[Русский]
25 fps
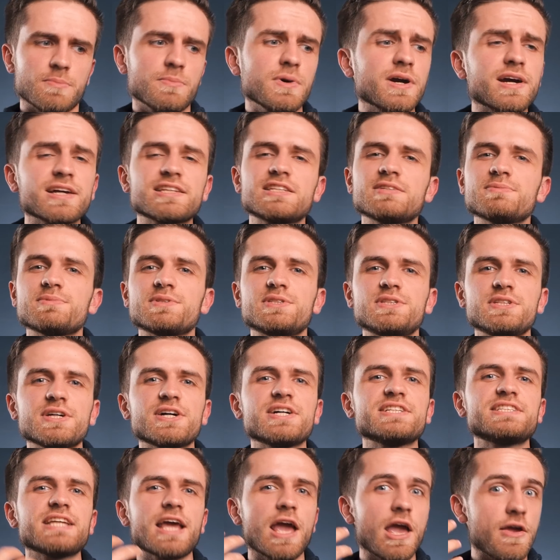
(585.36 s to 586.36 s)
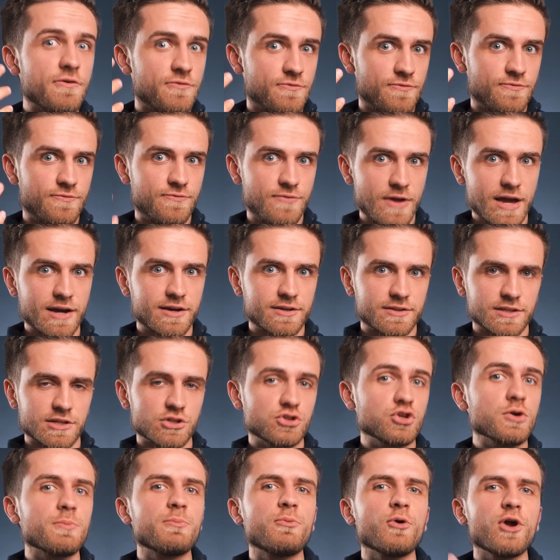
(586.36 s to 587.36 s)
мы хотим сделать эффектный,
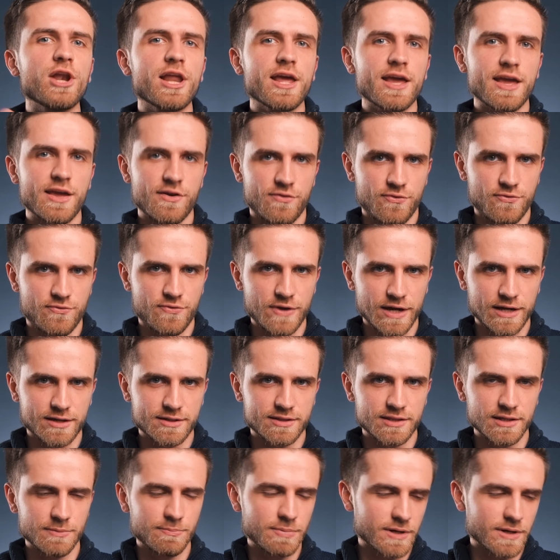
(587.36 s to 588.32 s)
еще более эффектный